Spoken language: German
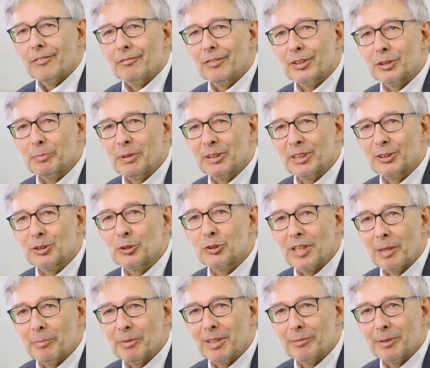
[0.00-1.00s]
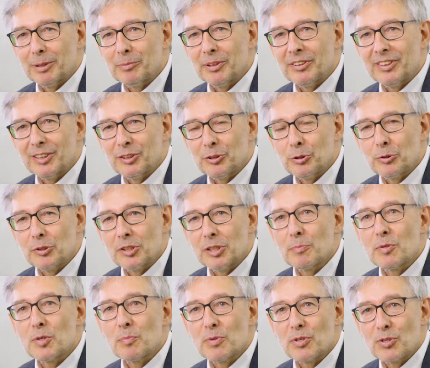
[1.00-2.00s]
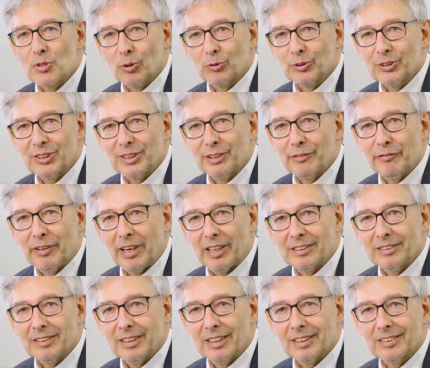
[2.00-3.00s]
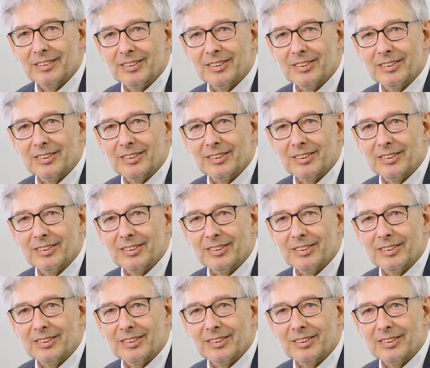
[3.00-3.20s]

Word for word: Was mir an der Zusammenarbeit mit T-Systems besonders gefallen hat,